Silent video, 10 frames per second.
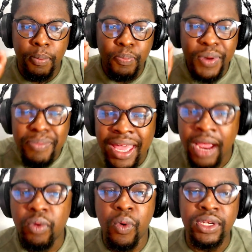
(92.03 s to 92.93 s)
Primeira
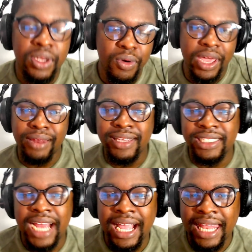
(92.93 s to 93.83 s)
coisa que eu quero
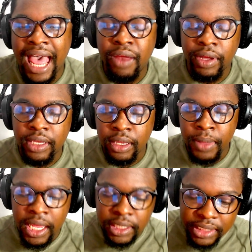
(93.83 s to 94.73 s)
deixar claro é que
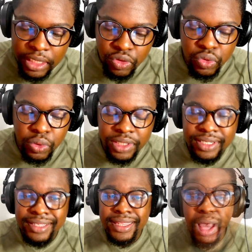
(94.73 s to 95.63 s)
Jesus
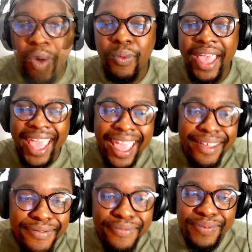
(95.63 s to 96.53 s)
não
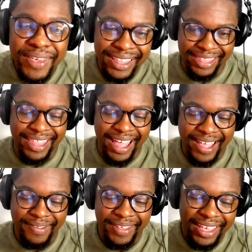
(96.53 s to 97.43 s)
evita
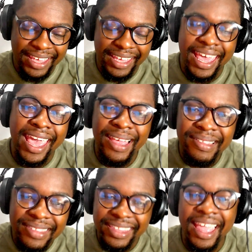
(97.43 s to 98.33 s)
quem
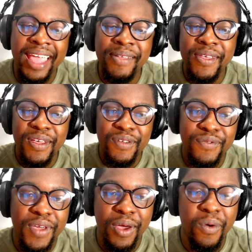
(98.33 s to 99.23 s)
tem
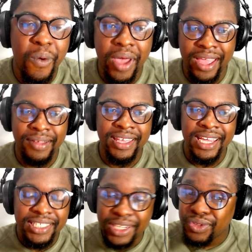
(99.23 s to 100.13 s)
vergonha.
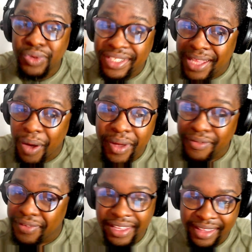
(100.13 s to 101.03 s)
Jesus não
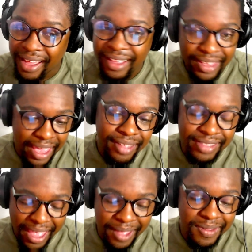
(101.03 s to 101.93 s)
evita quem
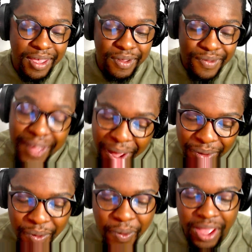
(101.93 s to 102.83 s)
tem
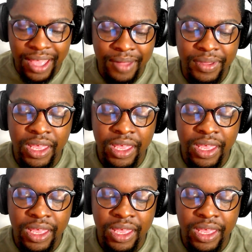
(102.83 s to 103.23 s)
vergonha.